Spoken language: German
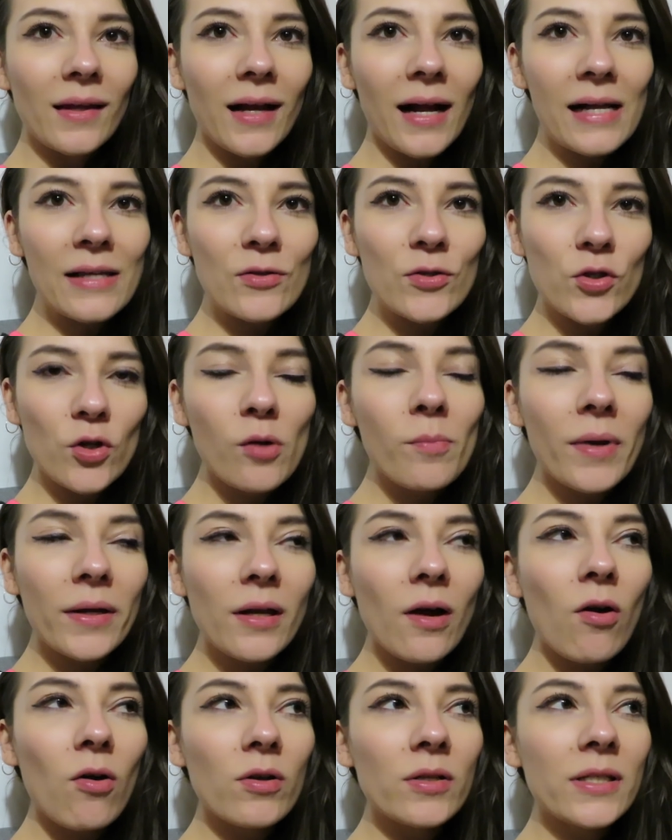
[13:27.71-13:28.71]
Also soll man
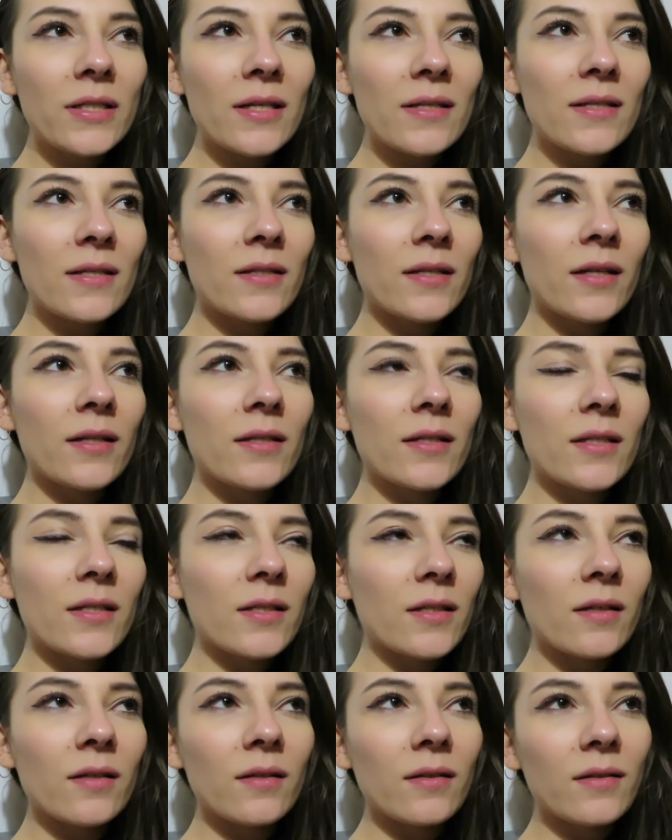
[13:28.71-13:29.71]
auch nicht, dass ihr denkt,
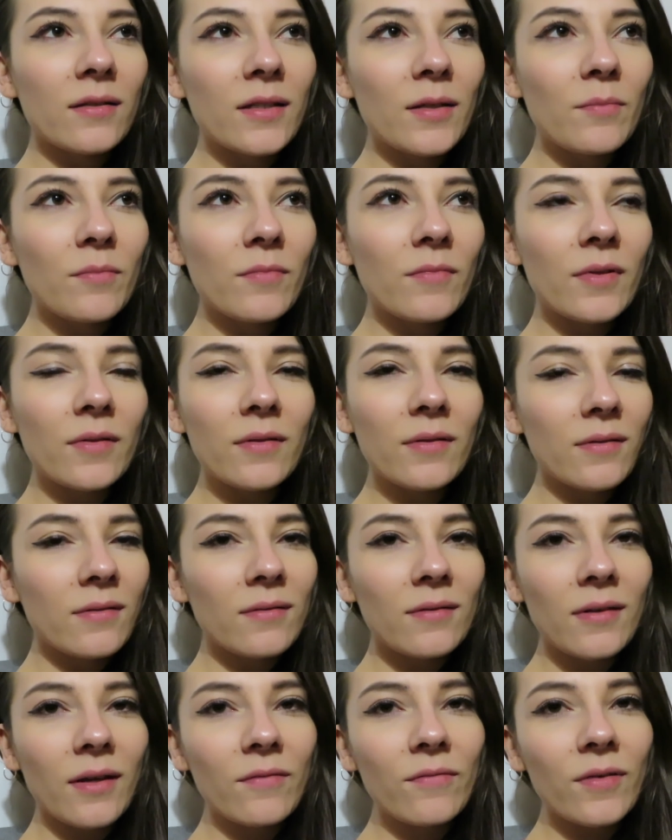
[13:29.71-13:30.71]
ich äh, nehme
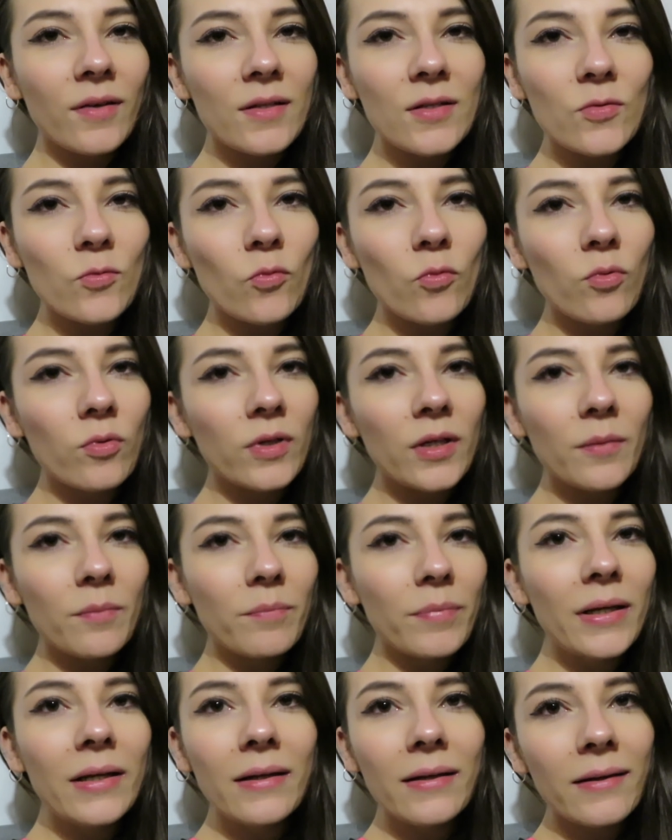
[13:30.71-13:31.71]
einfach so eine
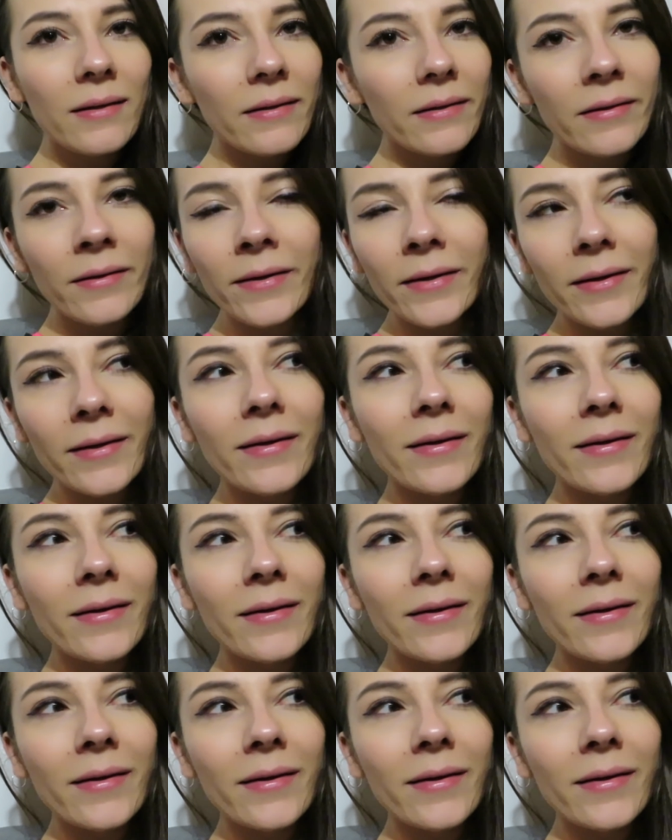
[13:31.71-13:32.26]
Pille